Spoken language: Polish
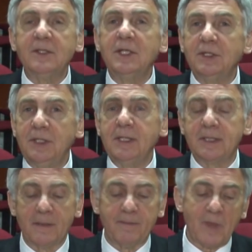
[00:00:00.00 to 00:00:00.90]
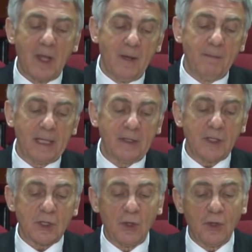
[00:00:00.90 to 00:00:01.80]
dziedzicem pan
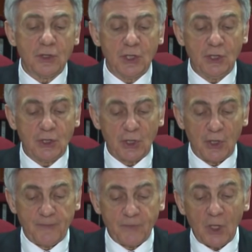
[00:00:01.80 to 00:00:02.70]
Song Jin Cho.